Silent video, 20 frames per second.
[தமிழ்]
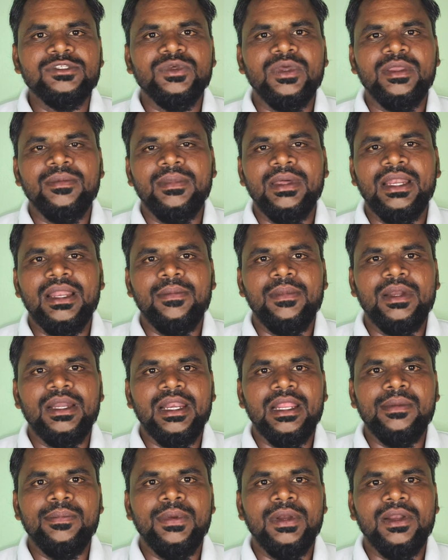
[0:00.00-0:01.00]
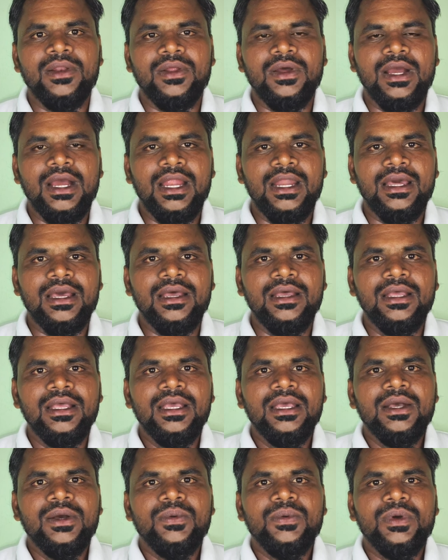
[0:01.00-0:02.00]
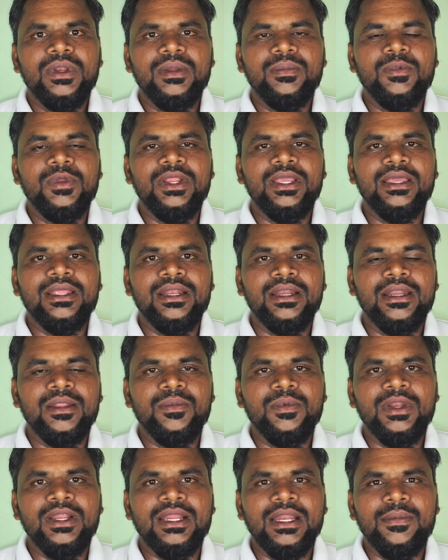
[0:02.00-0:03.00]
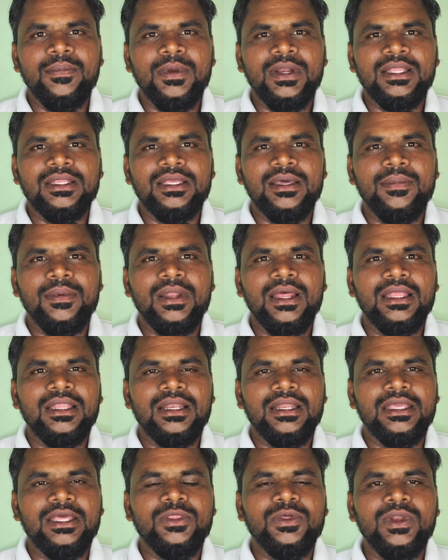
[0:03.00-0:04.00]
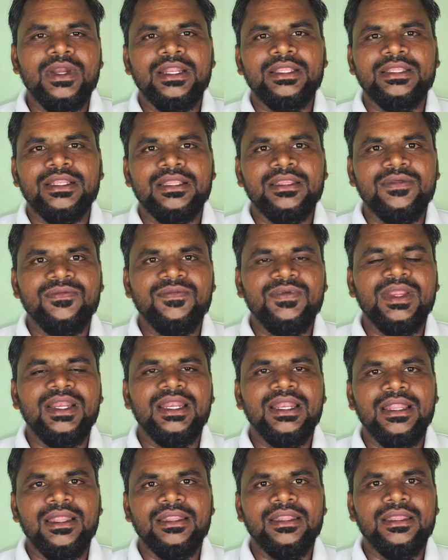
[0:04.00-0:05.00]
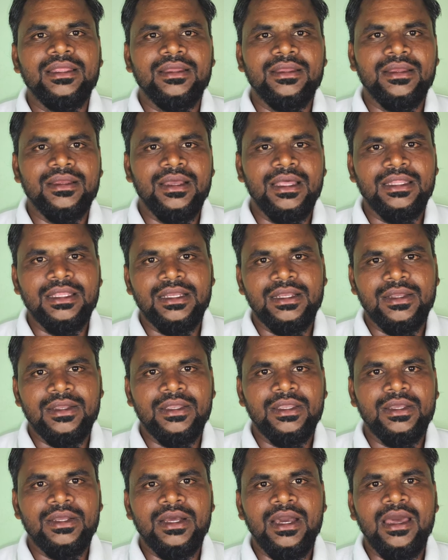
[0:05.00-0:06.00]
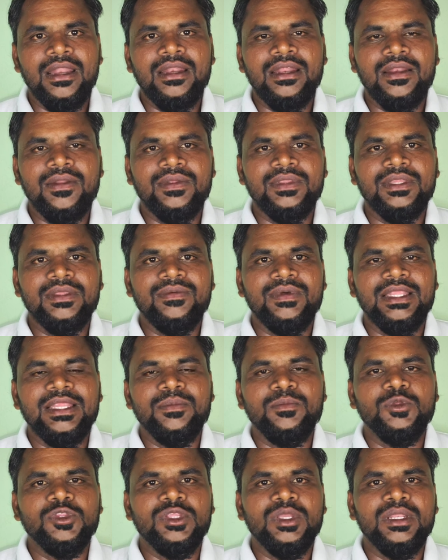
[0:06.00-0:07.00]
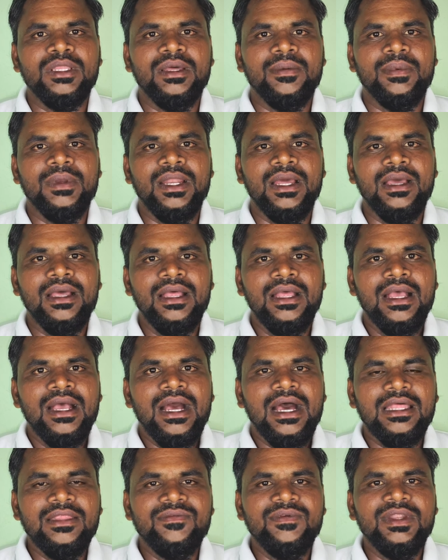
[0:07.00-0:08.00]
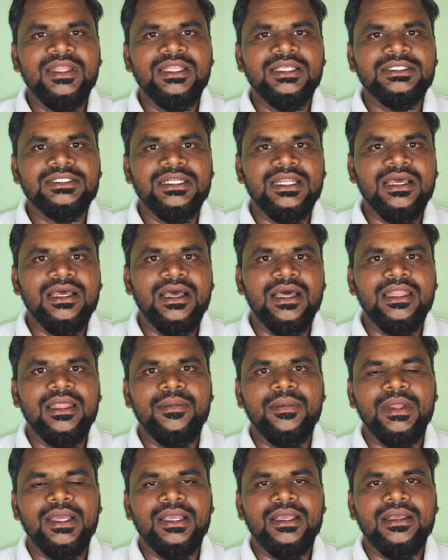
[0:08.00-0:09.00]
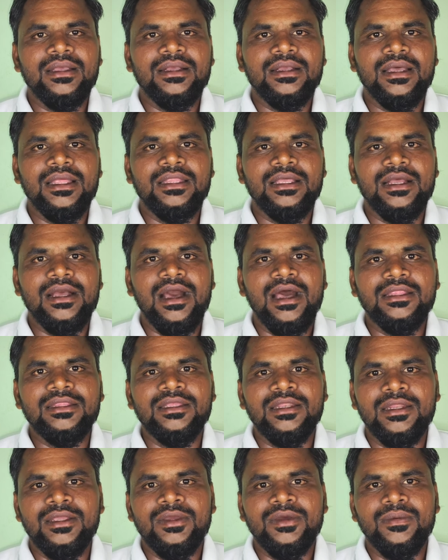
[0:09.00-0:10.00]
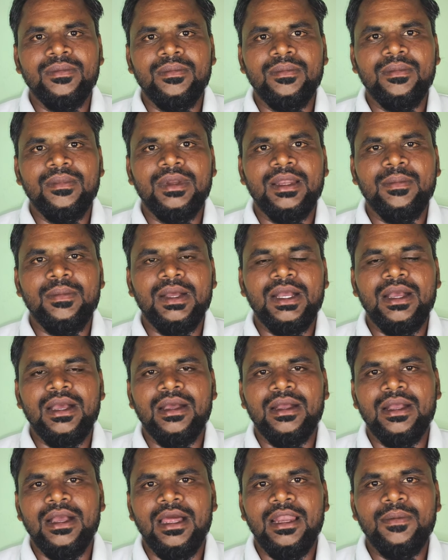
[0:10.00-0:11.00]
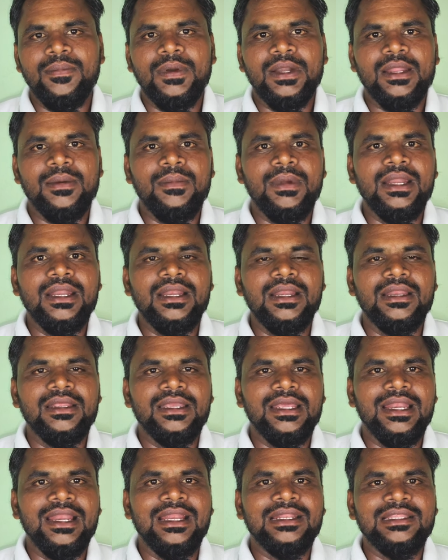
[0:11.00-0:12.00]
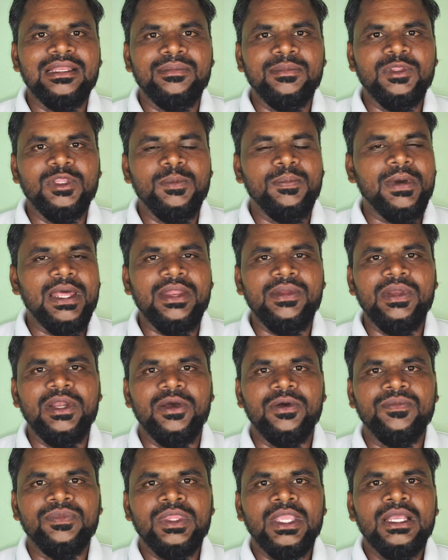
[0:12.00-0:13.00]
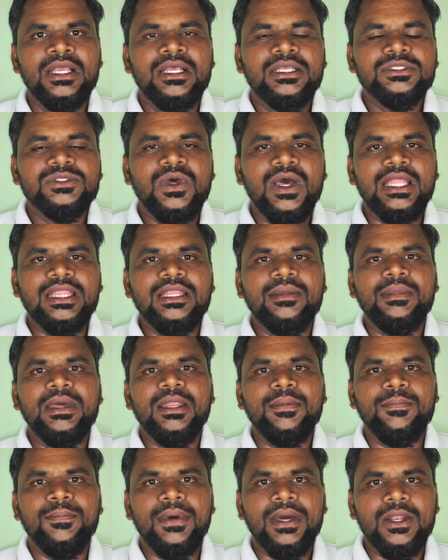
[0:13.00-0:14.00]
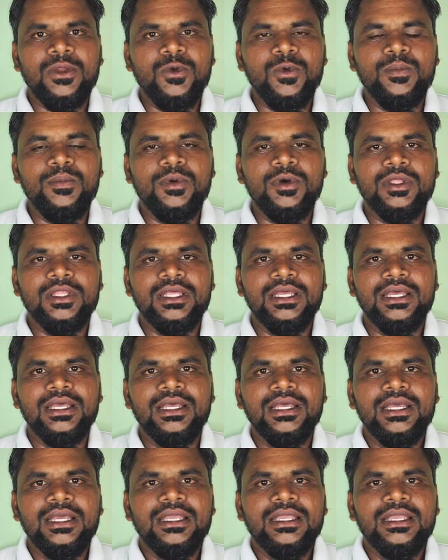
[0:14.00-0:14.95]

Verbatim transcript: லைன் சோயிங் மாதிரி நம்ம ட்ரை பண்ணுறோம் ஆனால் ஒரு முறை இரண்டு முறை கட் பண்ணதுக்கப்புறம் அதில் ஏதோ இடத்துல வந்து ஃபீல்ட்ல இருந்து அந்த கார்னர்ல வந்து விதை முத்திடுது அப்படின்னா அது விழுந்துச்சுன்னா அது அப்படியே அந்த காற்றுலையும் நம்ம கால்பட்ட மண்ணுலையும் எல்லா இடத்துலையும் வந்து பரவிடும் ஸோ அந்த மாதிரி பரவும் போது